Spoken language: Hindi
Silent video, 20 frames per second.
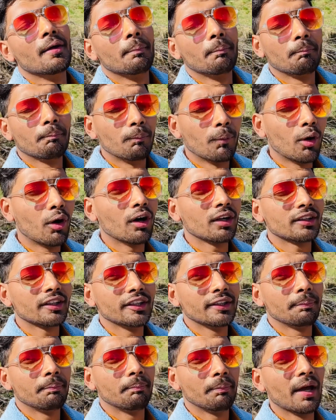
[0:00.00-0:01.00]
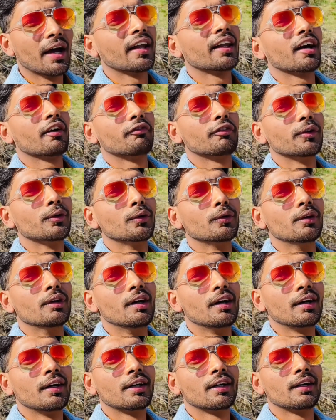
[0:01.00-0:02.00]
बहुत ही प्यारा व्यू
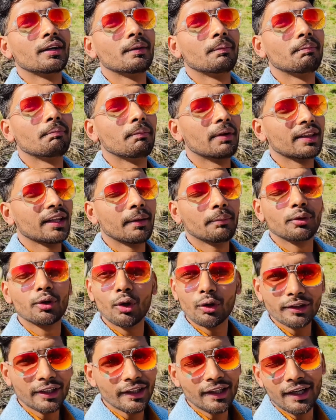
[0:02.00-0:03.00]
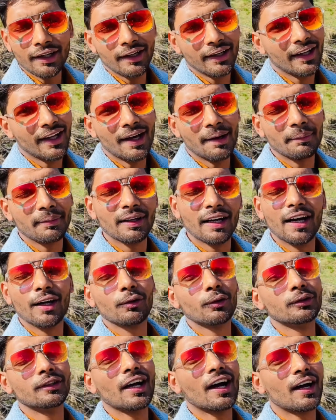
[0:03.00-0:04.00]
मतलब दो तीन घंटे आप यहाँ
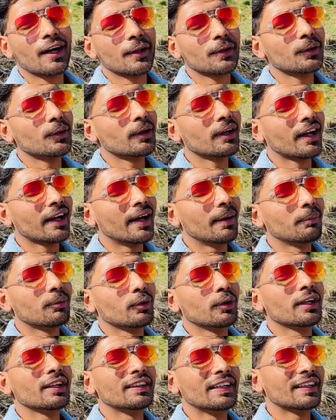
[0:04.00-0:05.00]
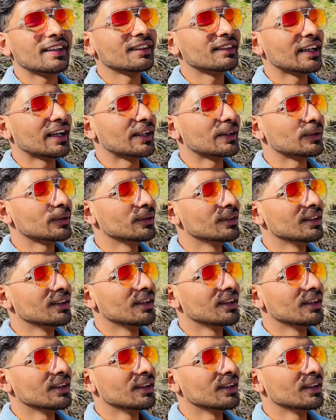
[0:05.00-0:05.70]
गुजार दो अगर आपको ये दिख जाए तो